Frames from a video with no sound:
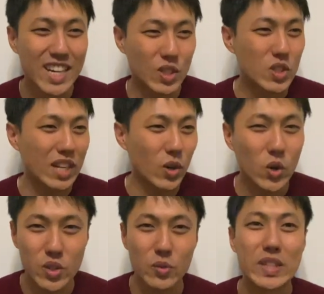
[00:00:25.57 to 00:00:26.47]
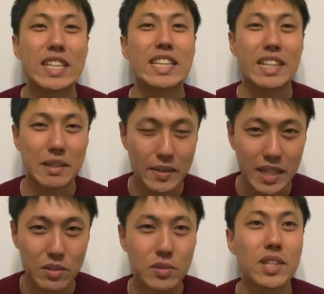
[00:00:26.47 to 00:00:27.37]
そちらをちょっと見ていただければ
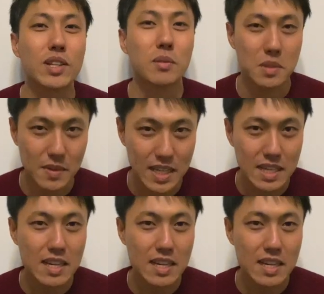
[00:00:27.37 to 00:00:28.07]
なというふうに思います。